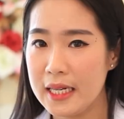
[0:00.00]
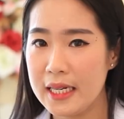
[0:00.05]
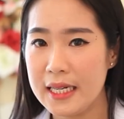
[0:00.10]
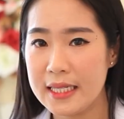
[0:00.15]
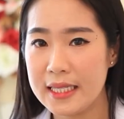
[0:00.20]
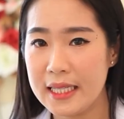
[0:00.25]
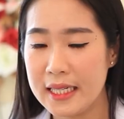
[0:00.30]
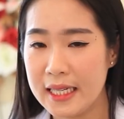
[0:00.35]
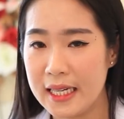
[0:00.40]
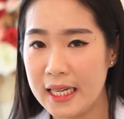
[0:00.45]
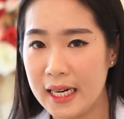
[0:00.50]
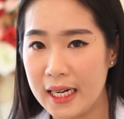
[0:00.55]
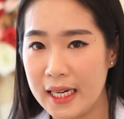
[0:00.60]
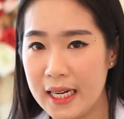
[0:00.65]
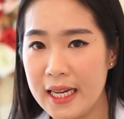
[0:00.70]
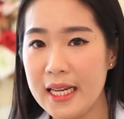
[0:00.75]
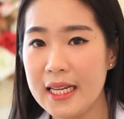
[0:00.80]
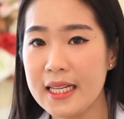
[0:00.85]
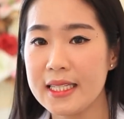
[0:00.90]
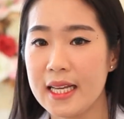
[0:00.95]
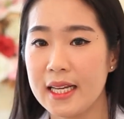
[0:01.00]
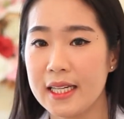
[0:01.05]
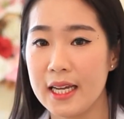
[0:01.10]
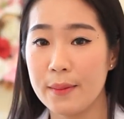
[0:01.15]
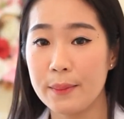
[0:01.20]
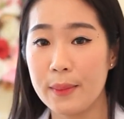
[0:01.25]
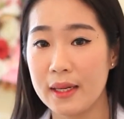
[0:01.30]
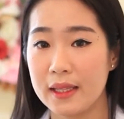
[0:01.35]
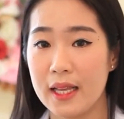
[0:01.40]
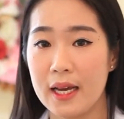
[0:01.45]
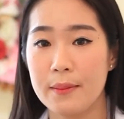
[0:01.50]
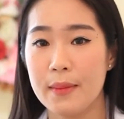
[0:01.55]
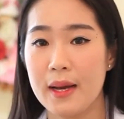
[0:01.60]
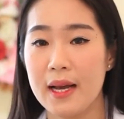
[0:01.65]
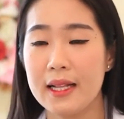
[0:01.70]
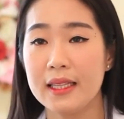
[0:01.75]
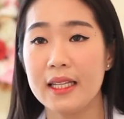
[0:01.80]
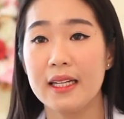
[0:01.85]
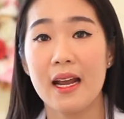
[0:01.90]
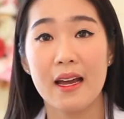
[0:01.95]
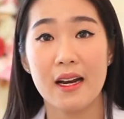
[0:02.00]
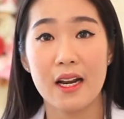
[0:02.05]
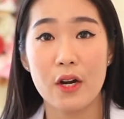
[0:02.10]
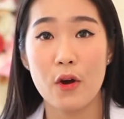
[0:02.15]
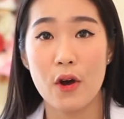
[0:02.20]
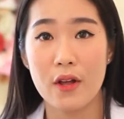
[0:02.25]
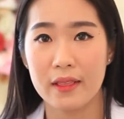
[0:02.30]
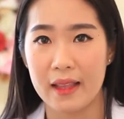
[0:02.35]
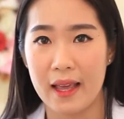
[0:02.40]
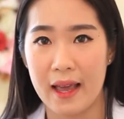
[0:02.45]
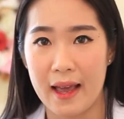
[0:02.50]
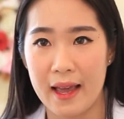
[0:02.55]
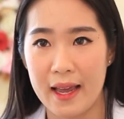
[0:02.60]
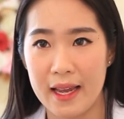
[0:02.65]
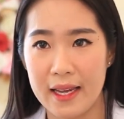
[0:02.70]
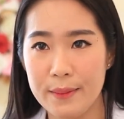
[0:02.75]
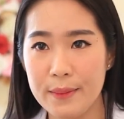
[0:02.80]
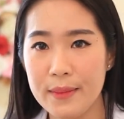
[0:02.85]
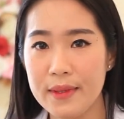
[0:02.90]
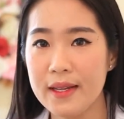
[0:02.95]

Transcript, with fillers: ini sendiri, yang pertama tidak ada downtime,